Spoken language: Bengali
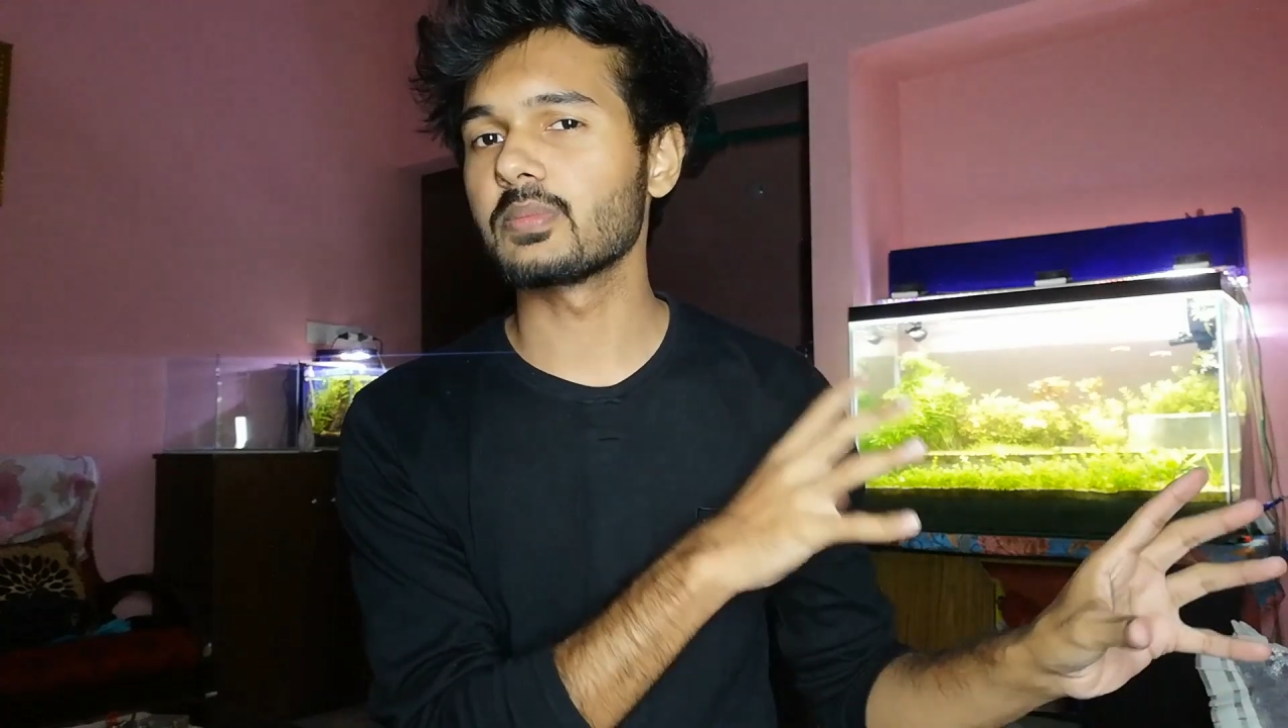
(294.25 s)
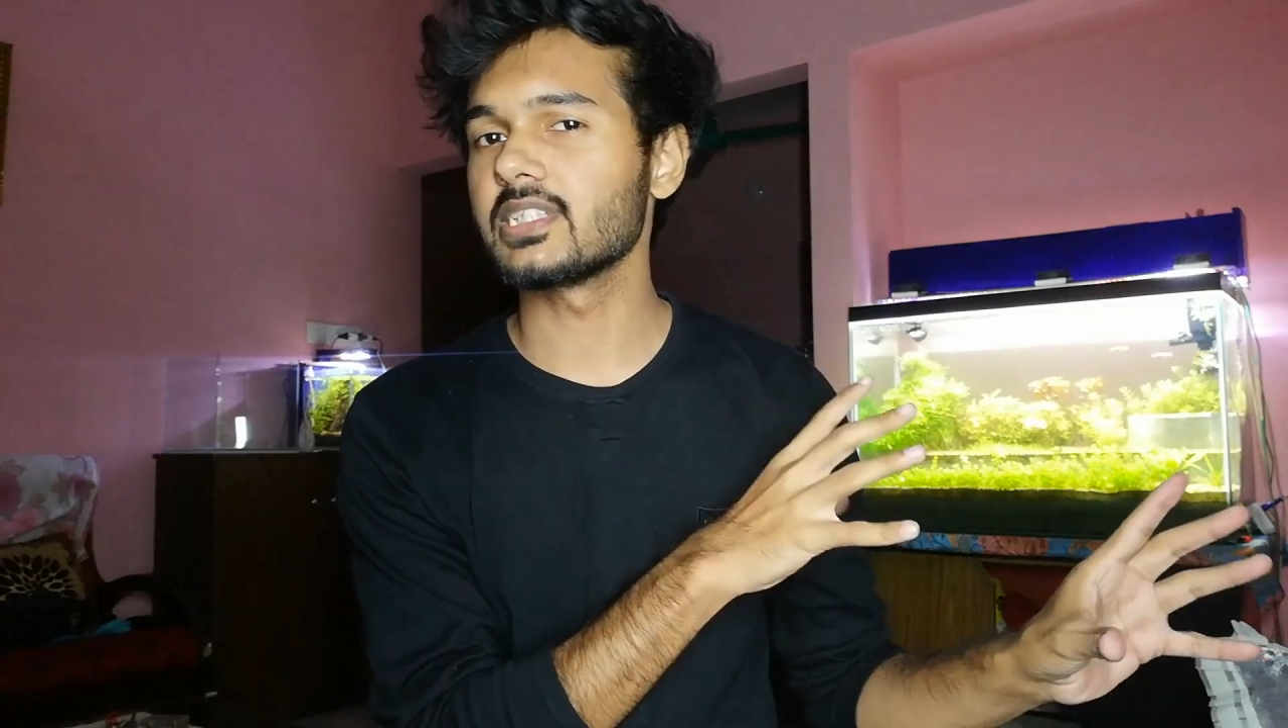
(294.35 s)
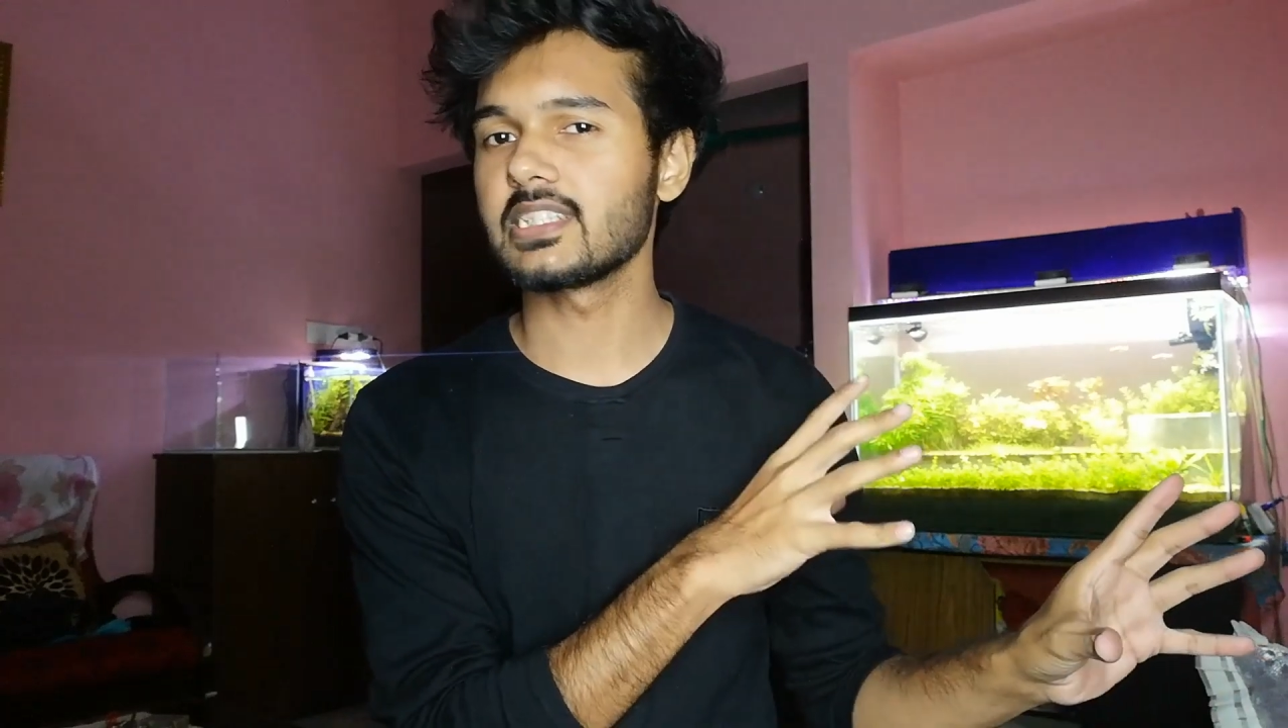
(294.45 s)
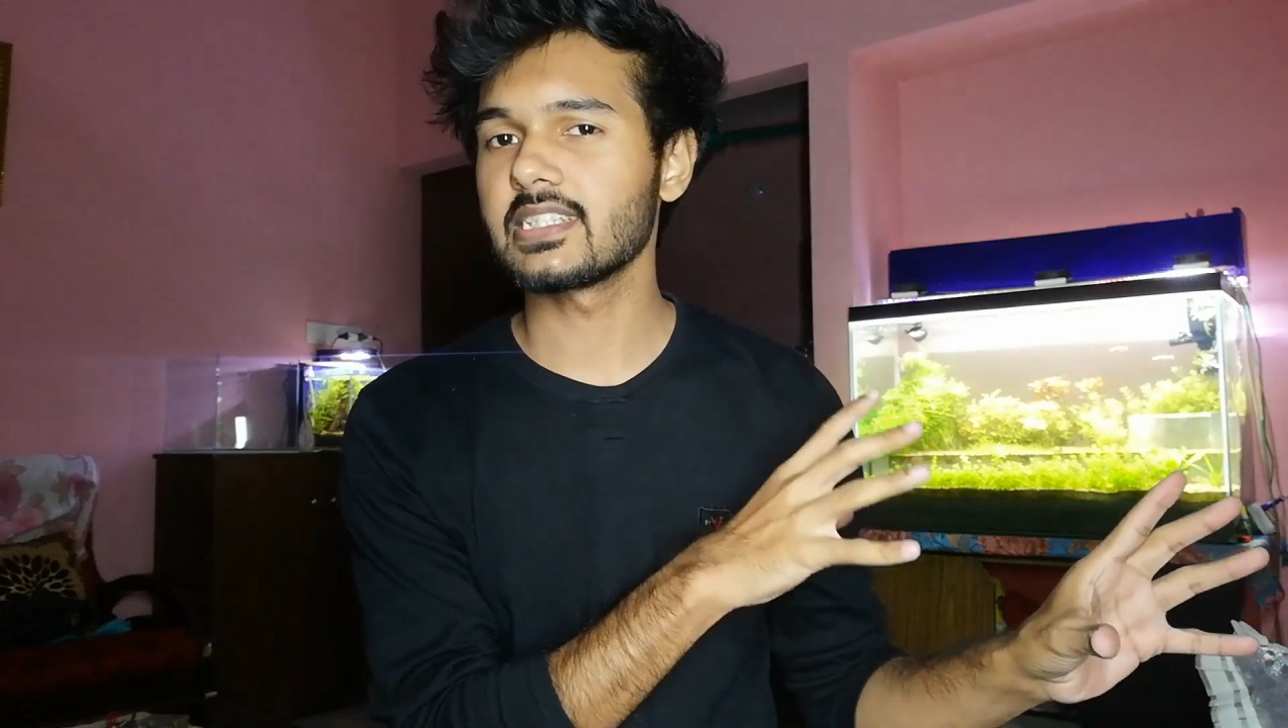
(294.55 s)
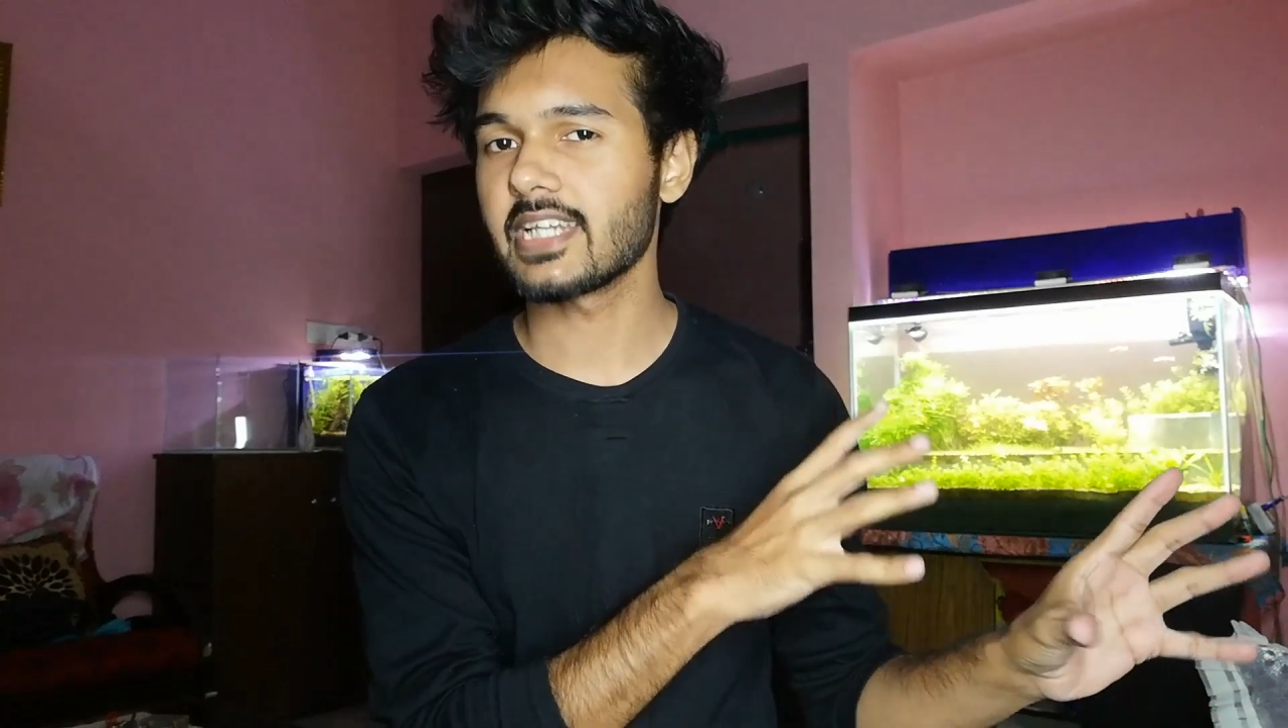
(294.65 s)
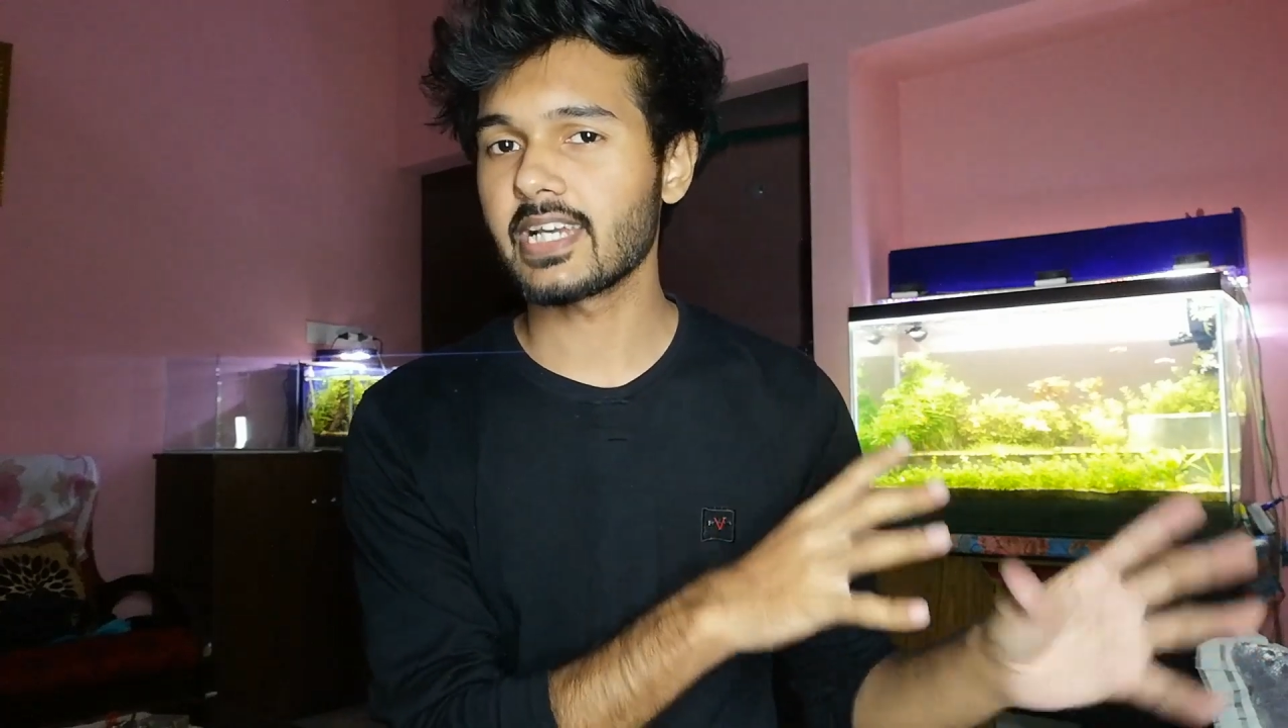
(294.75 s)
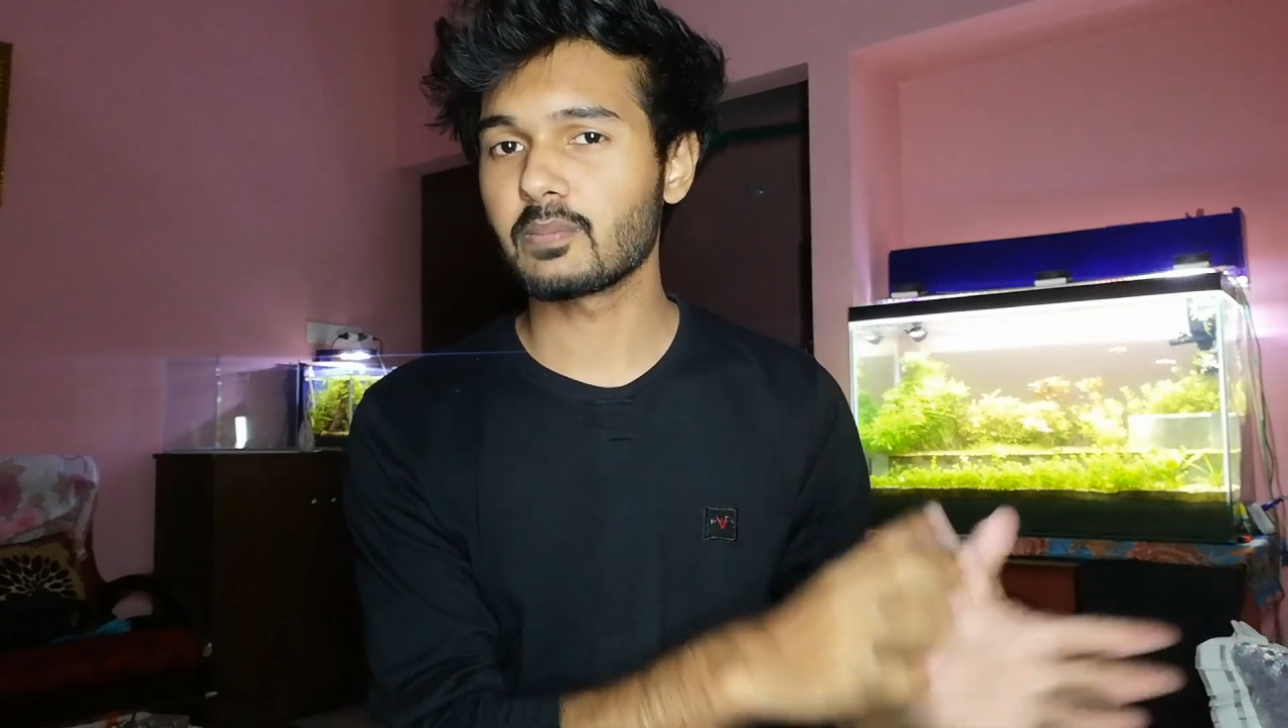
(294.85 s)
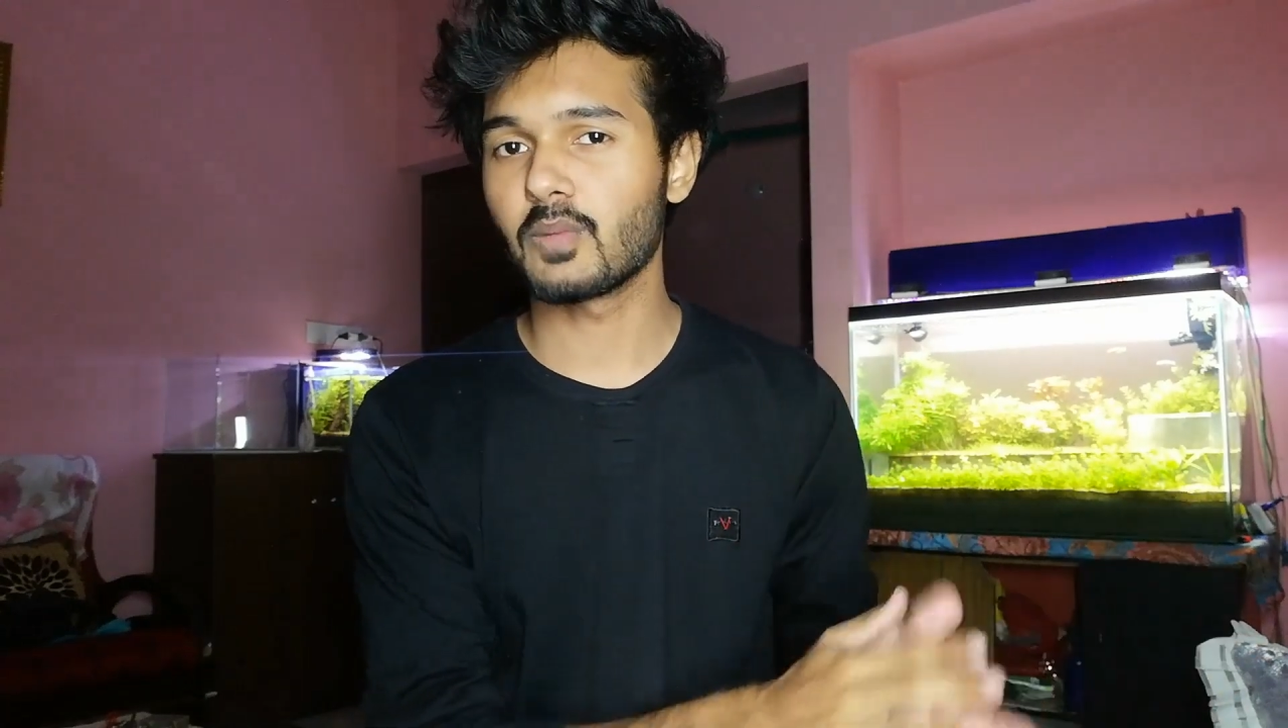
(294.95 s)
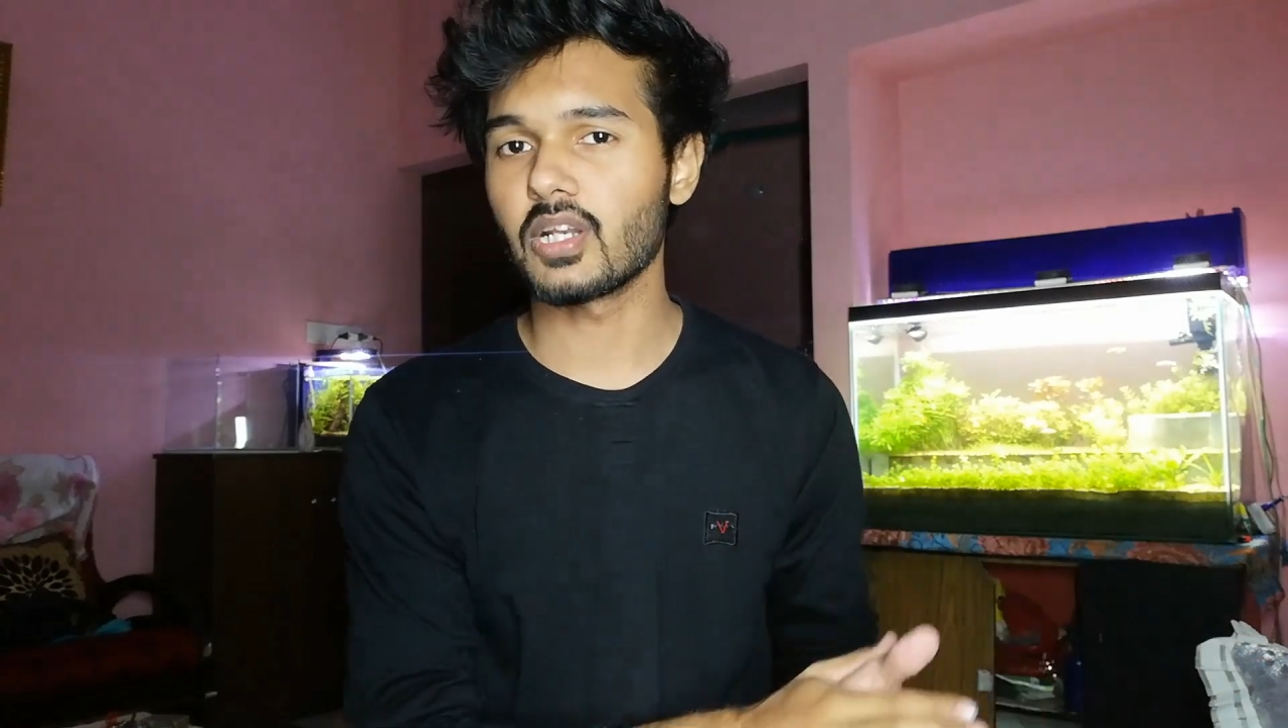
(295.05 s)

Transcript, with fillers: কমিউনিটি ট্যাঙ্ক